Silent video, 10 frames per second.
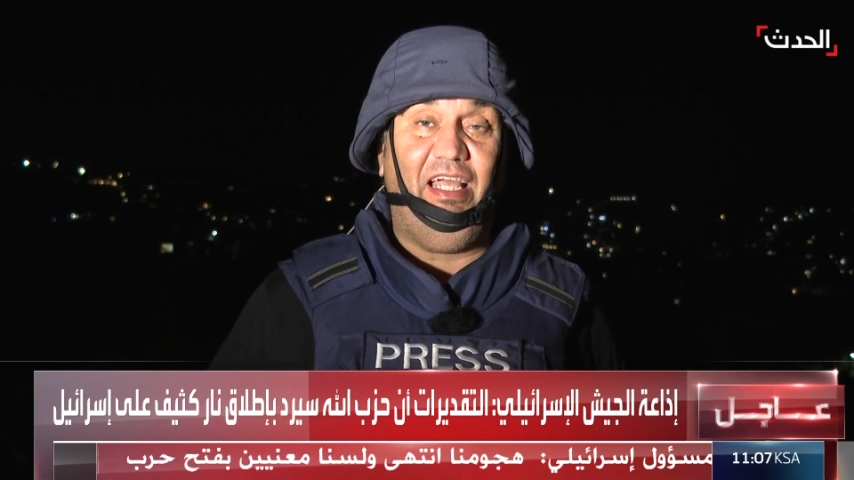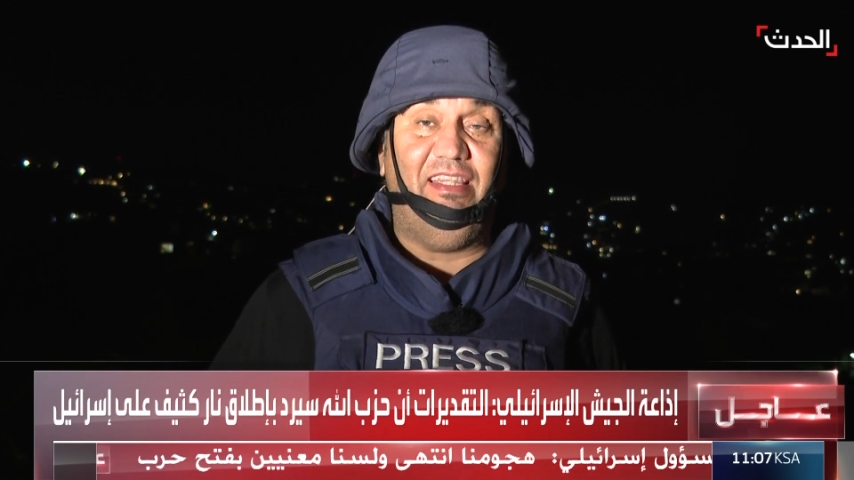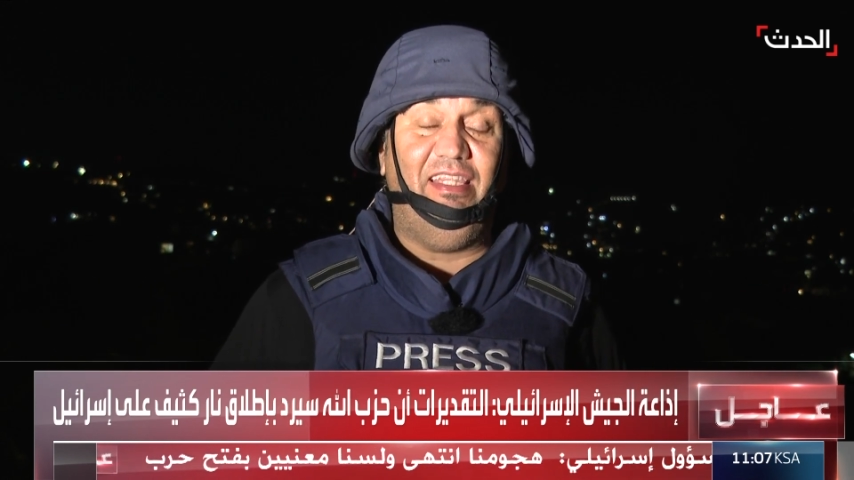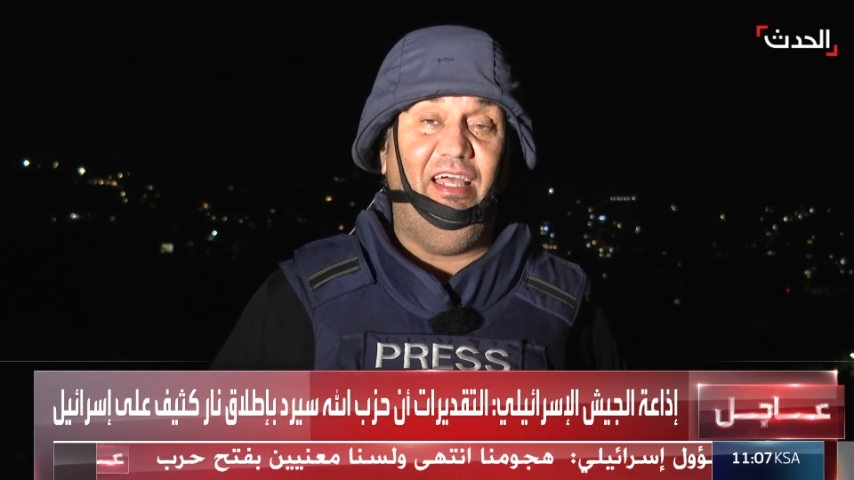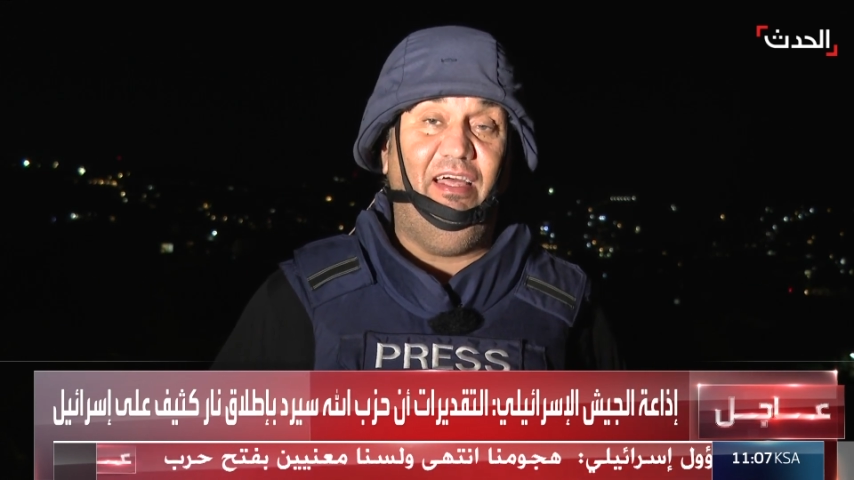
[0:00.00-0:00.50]

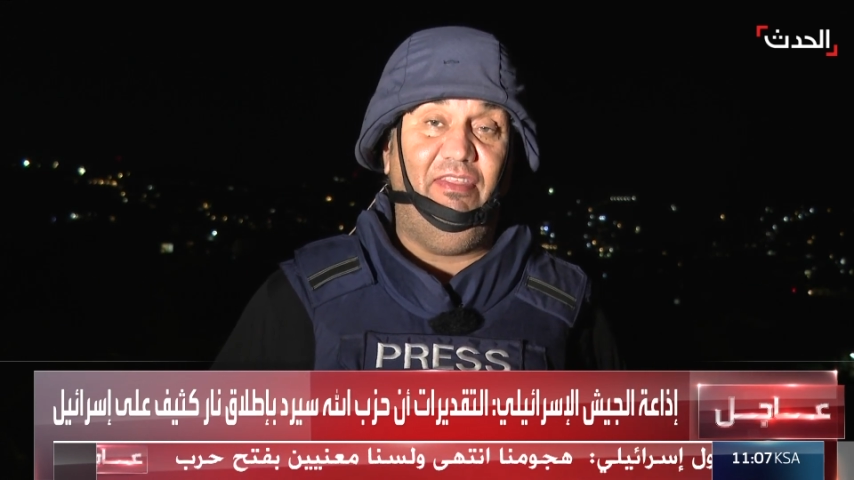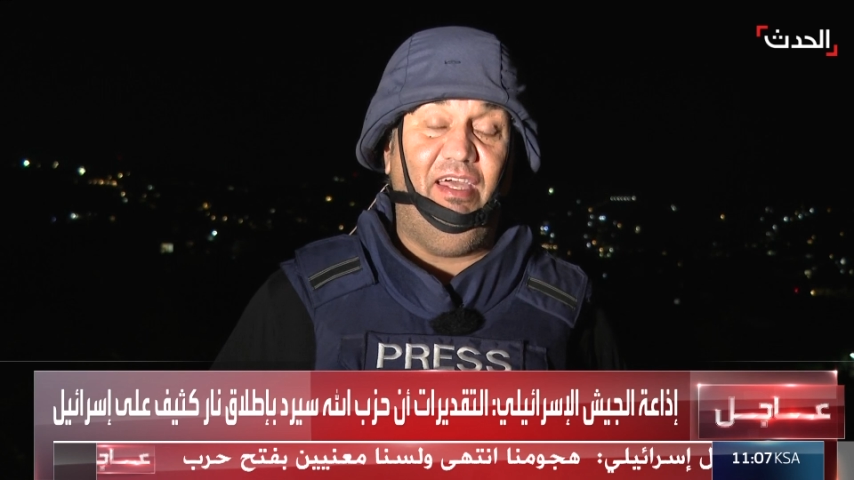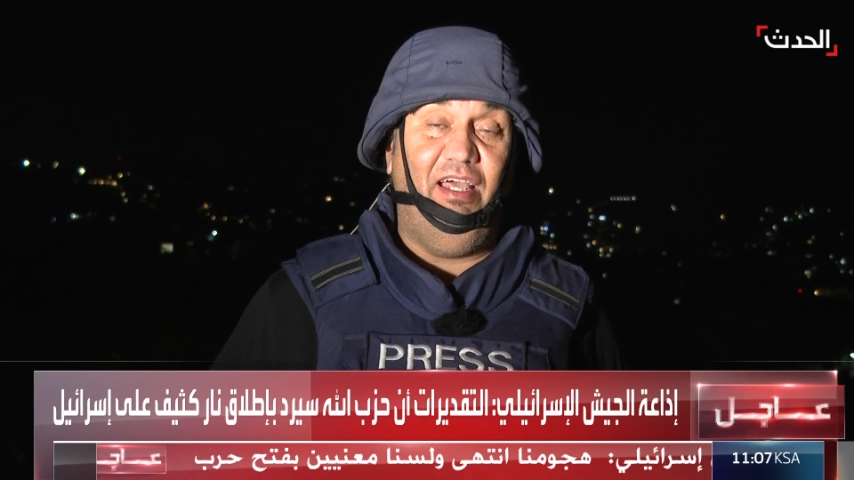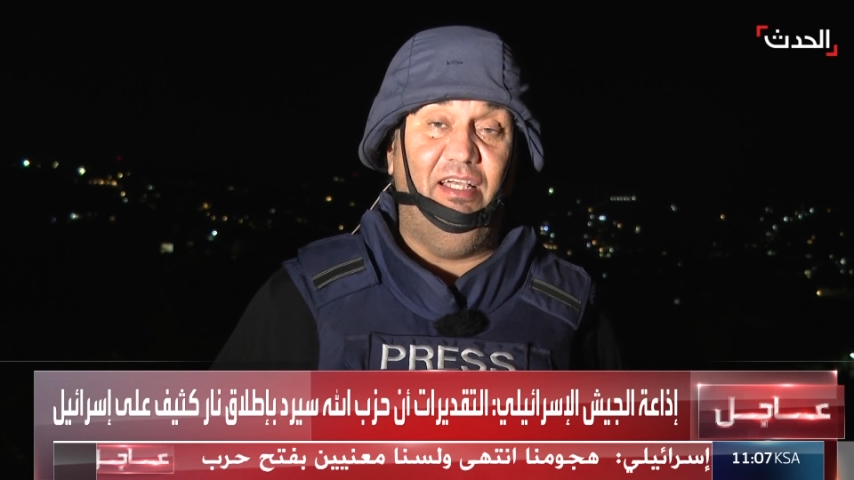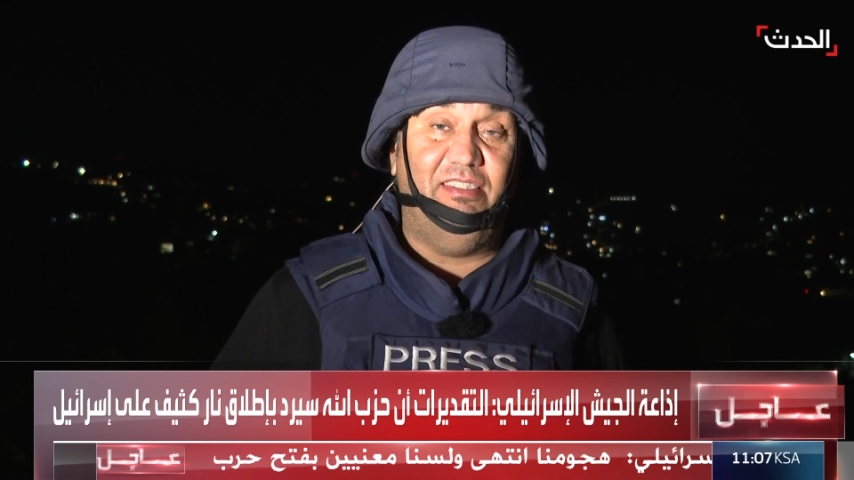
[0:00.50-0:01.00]
حتى
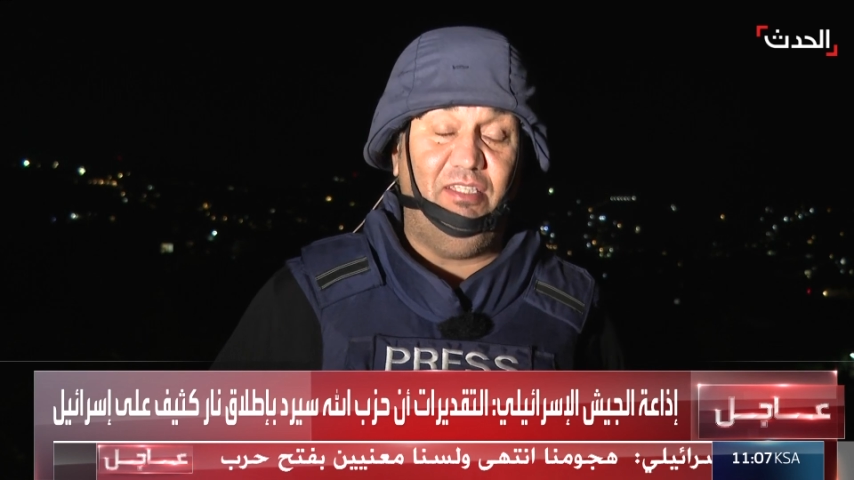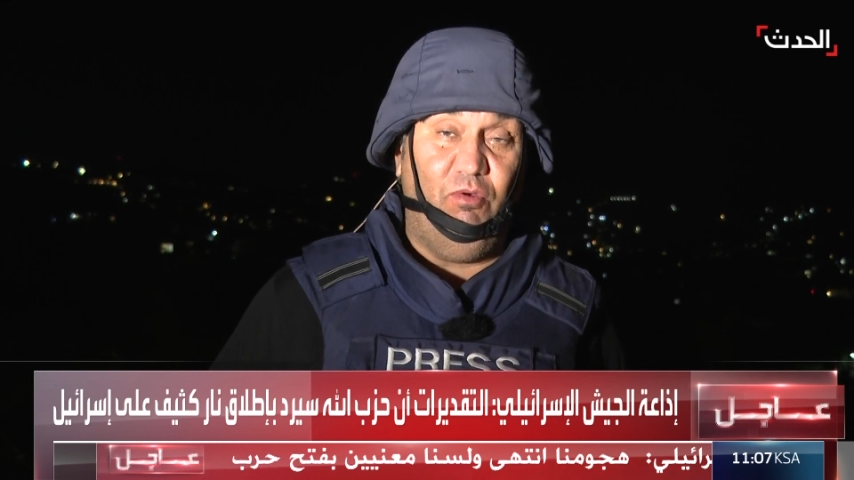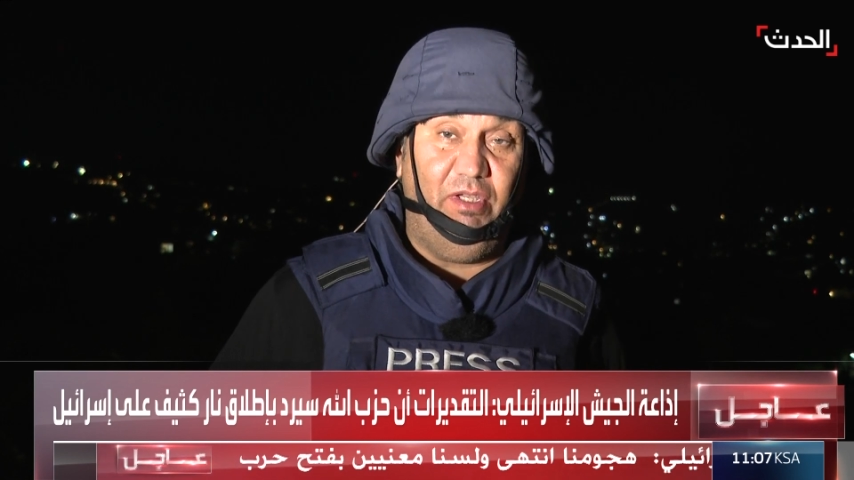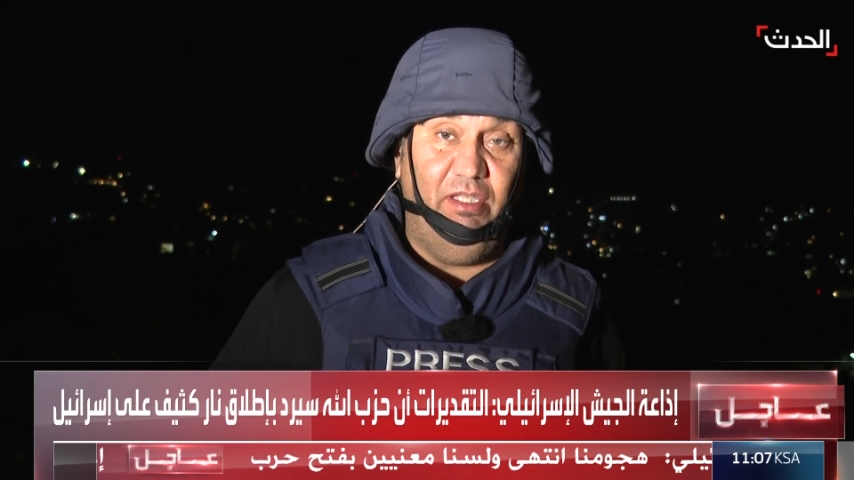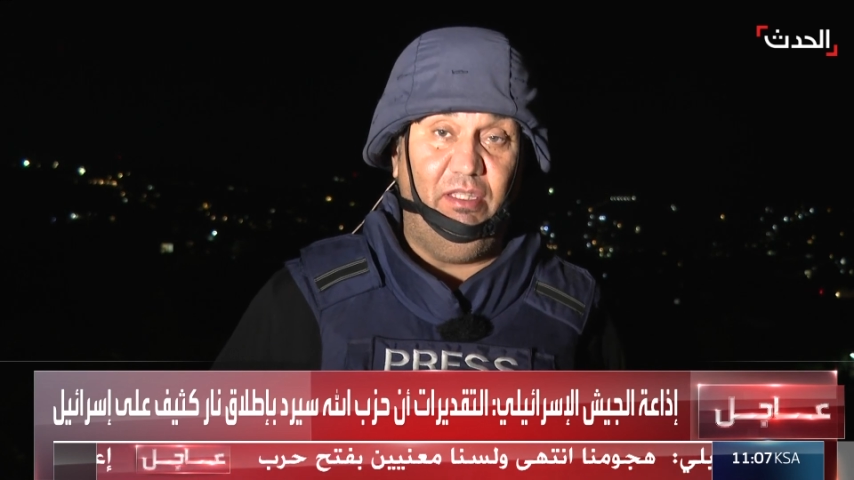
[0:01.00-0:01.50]
هذا
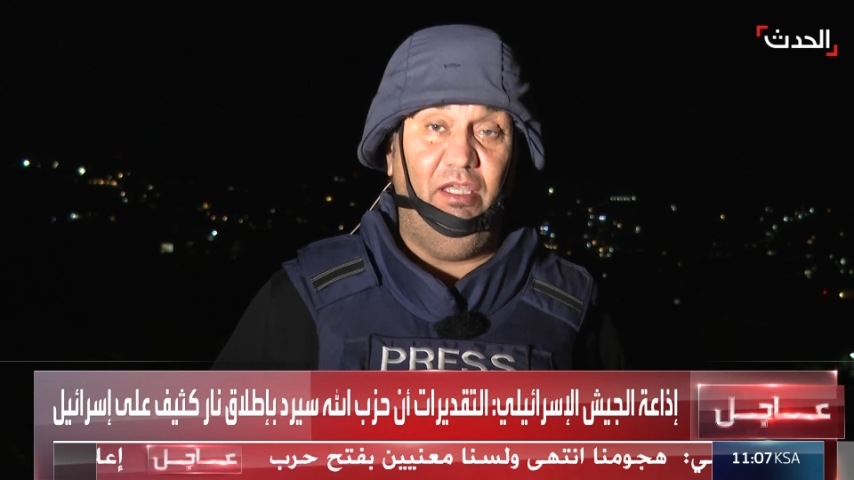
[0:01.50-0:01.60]
التوقيت